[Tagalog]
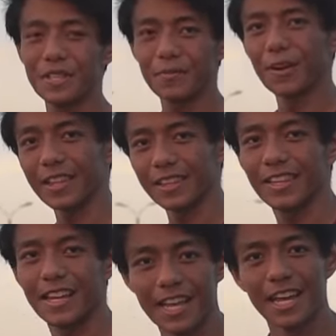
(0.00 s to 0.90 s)
different.
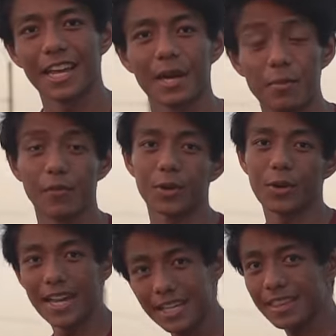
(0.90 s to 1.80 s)
Kaya before
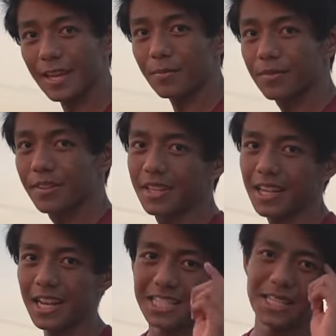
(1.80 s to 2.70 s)
you edit them,
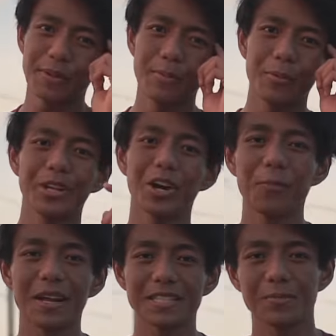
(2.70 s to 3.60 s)
isipin mo muna
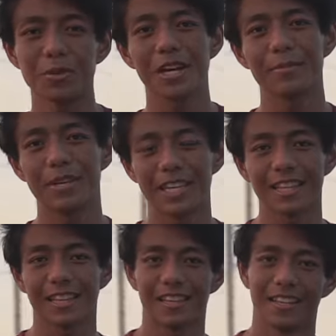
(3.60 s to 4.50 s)
kung para saan mo
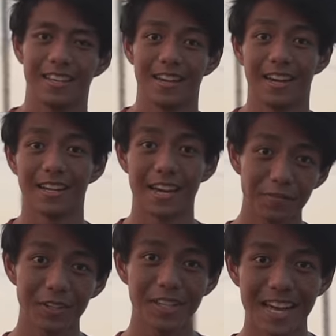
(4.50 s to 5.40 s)
gagamitin. And
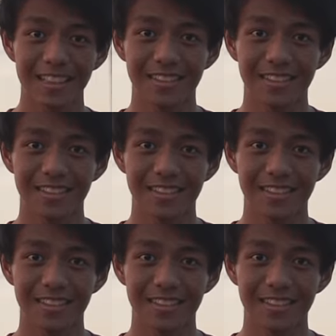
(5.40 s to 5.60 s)
after that,